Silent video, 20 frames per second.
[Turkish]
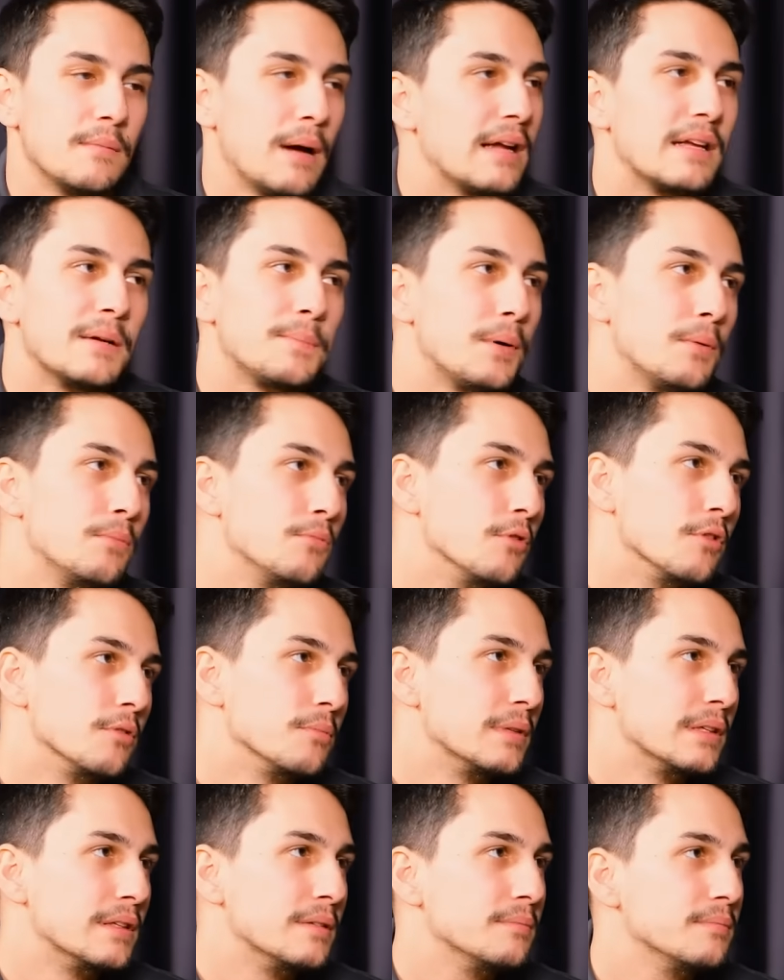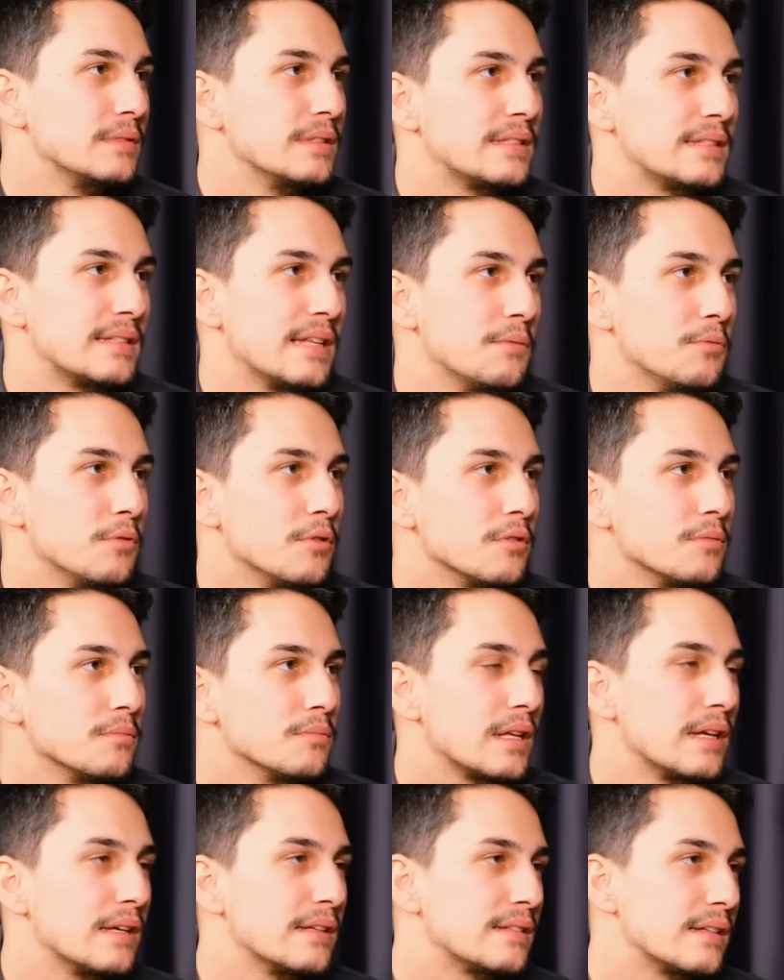Ben yapamıyorum dedim. İstemiyorum.
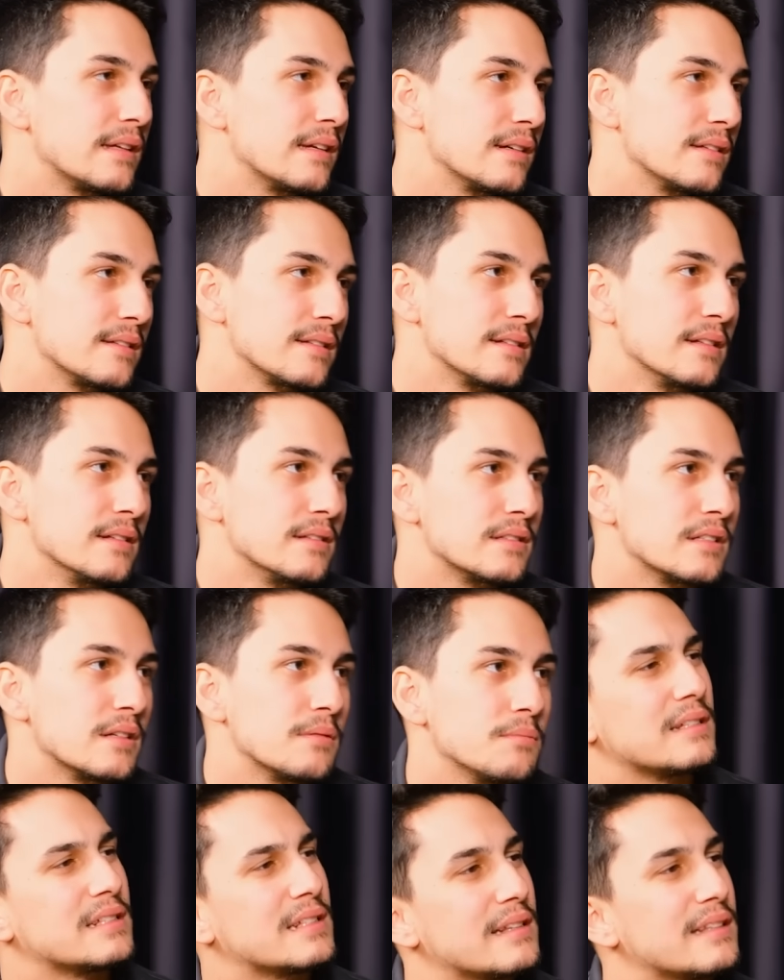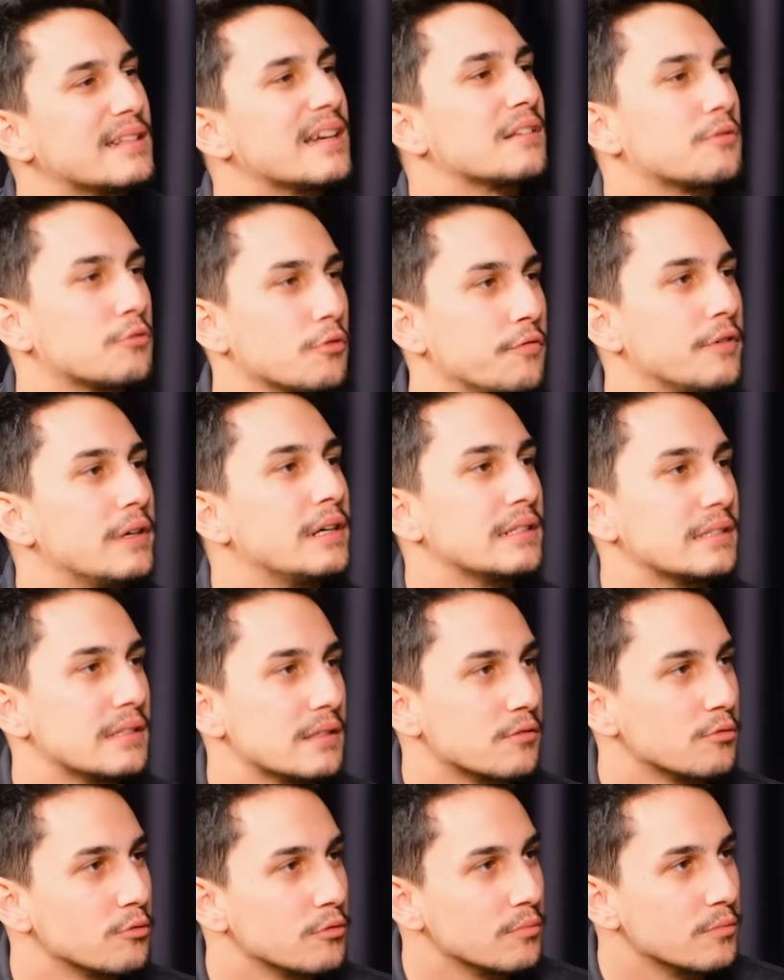TSE'ye hazırlanacağım. İşte tiyatro falan
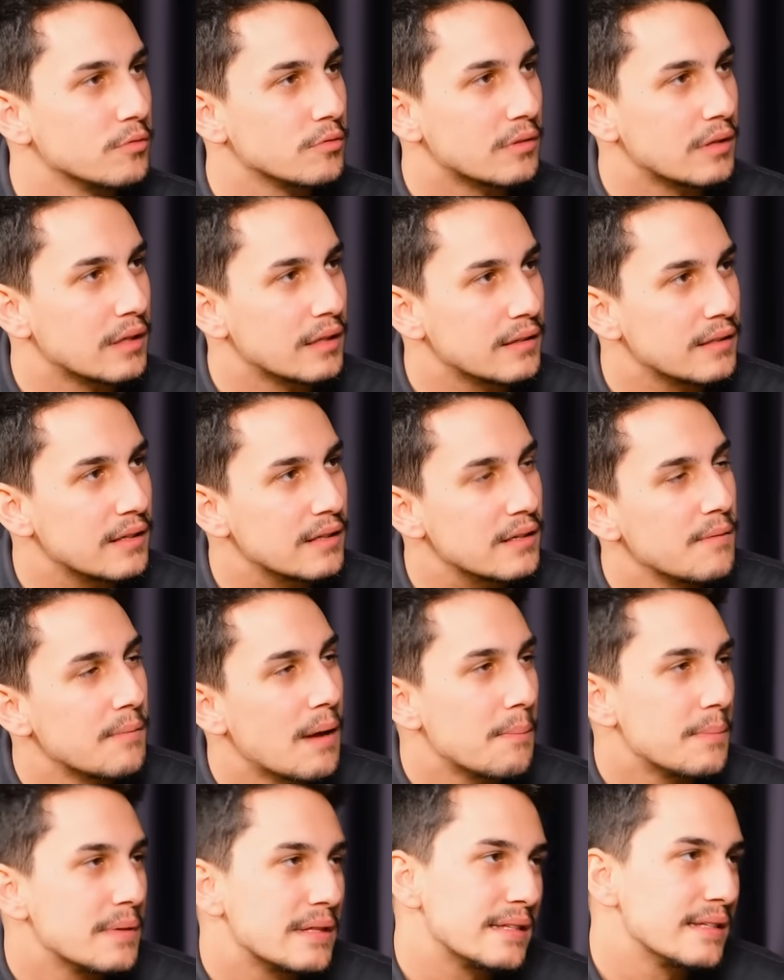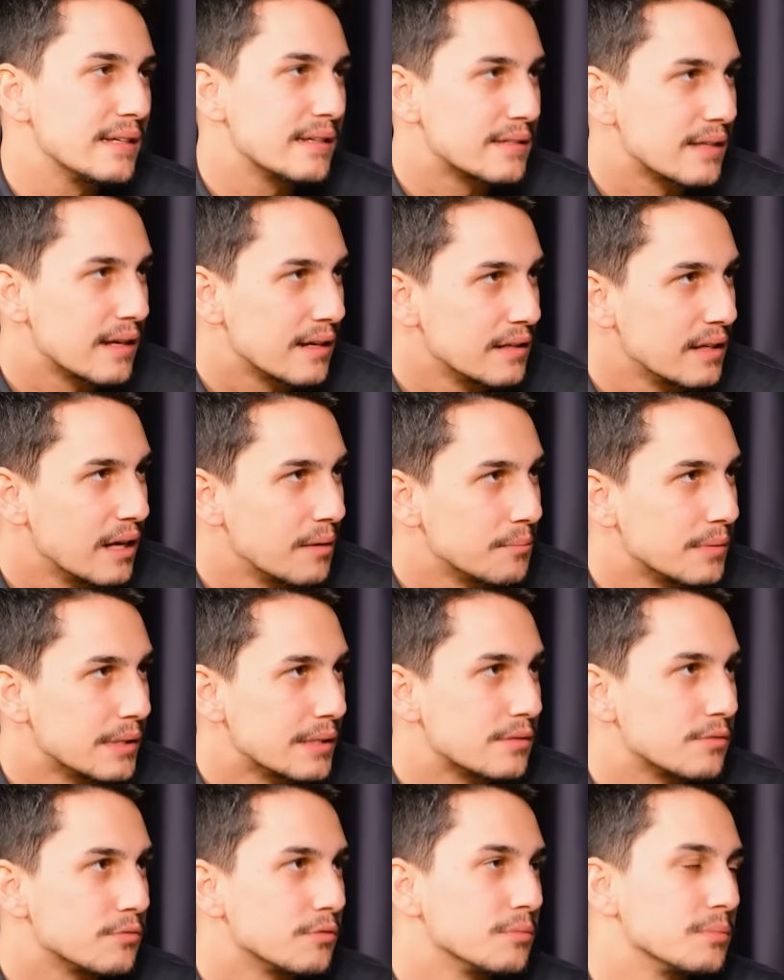yazıyordum o zamanlar. Ben metin yazarlığı yapmak
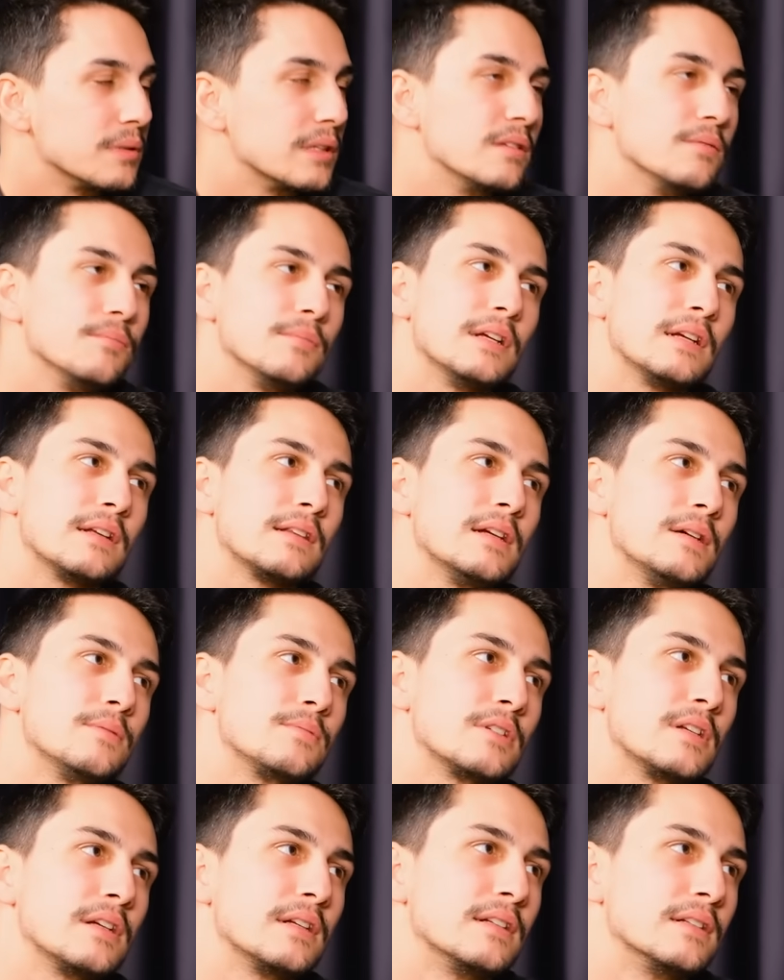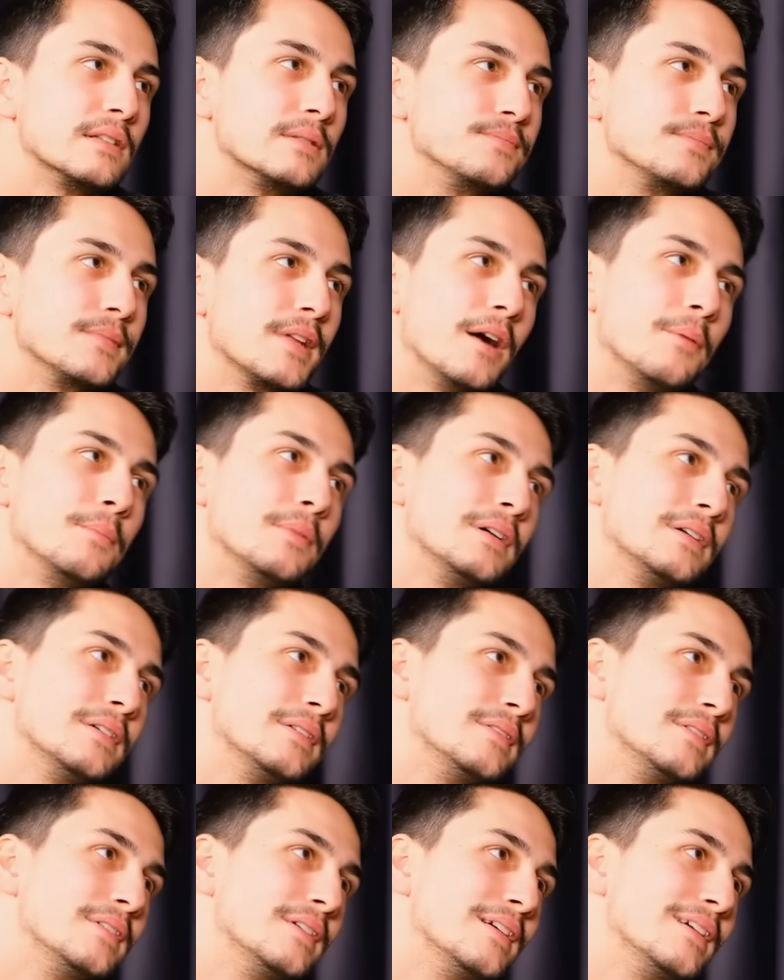istiyorum dedim. Reklamcılığa girdim. O da Ama çok
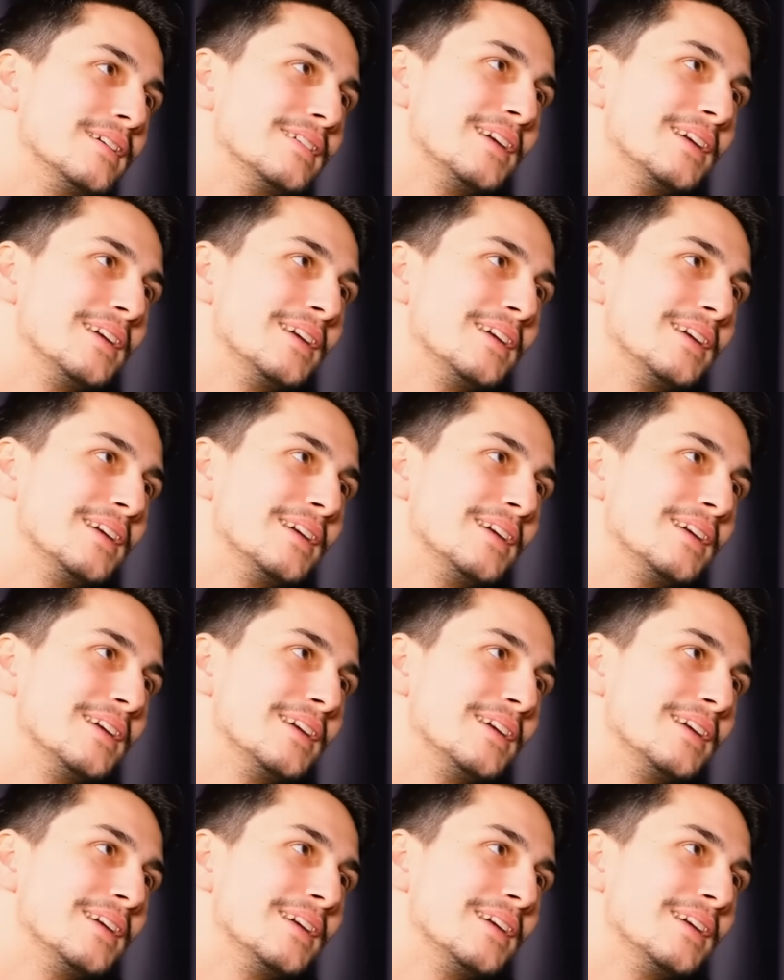zevkli.